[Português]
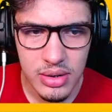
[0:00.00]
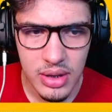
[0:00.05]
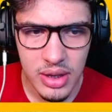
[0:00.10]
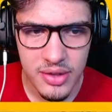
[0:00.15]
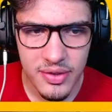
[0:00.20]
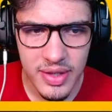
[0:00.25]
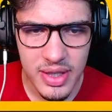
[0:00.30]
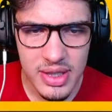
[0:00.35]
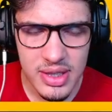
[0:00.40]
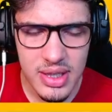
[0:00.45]

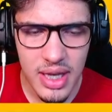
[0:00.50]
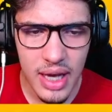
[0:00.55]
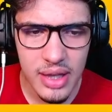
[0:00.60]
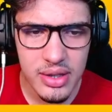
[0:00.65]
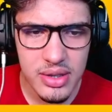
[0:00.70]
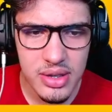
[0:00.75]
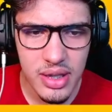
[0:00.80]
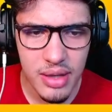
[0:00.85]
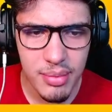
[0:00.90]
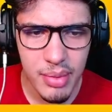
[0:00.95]
Diferenciado.
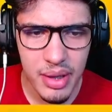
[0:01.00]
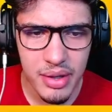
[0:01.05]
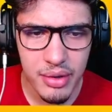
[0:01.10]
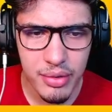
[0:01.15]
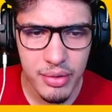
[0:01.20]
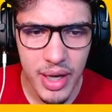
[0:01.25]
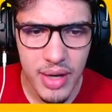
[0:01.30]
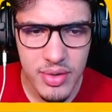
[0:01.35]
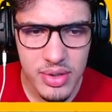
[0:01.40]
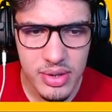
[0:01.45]
Isso daí é
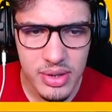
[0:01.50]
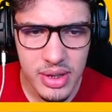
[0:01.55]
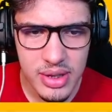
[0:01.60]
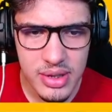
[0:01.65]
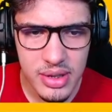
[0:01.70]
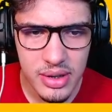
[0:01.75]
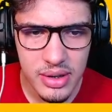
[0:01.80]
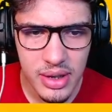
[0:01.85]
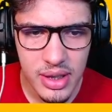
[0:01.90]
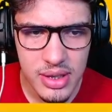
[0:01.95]
Minecraft? Tem
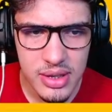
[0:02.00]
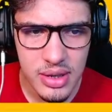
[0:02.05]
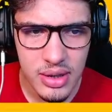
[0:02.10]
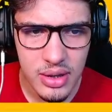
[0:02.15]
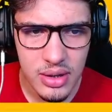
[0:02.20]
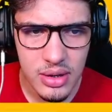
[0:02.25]
certeza?